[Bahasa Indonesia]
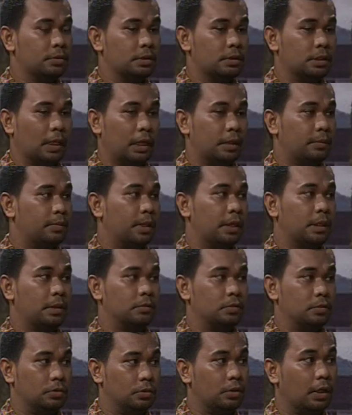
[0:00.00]
sangat mereka
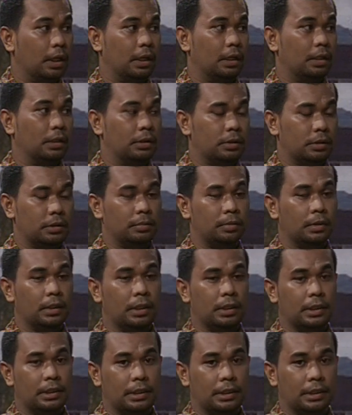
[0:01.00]
butuhkan hmm. itu pada
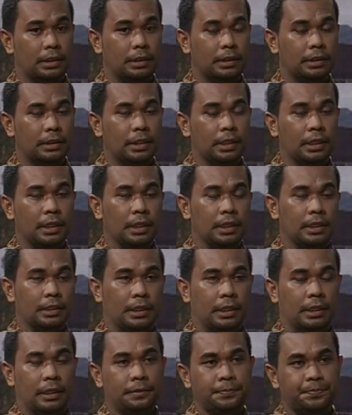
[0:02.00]
intinya
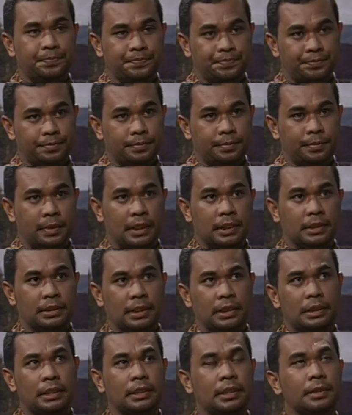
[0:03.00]
sehingga pada
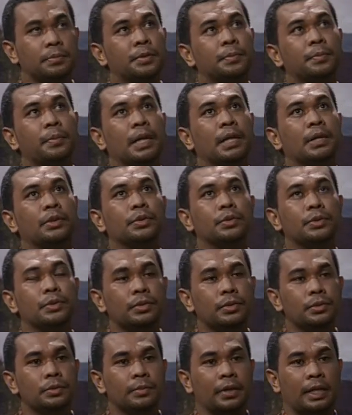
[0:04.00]
saat kita
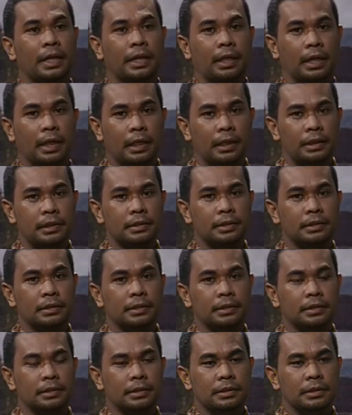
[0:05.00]
membantu mereka
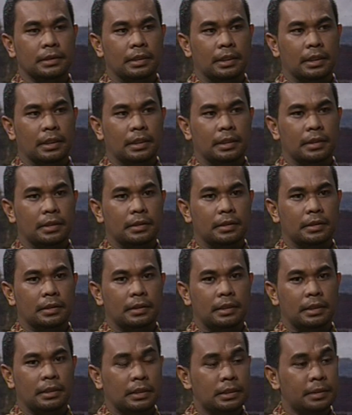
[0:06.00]
Ah,
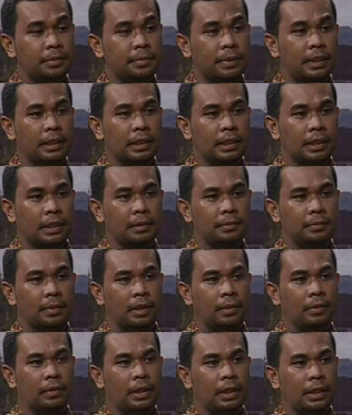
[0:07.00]
kita sampaikan
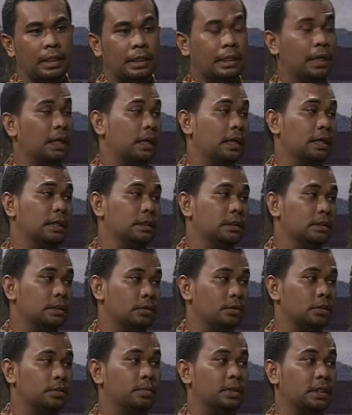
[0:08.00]
bahwa ini akan
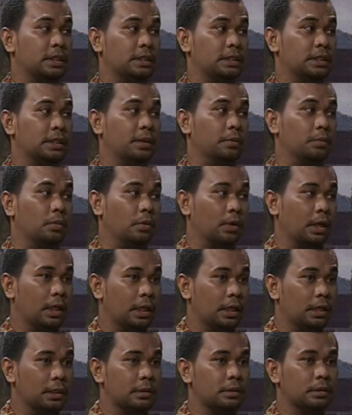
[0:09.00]
terus
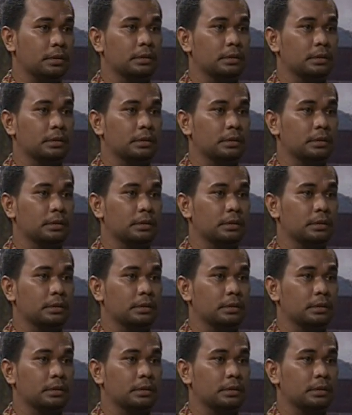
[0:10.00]
berkesinambungan,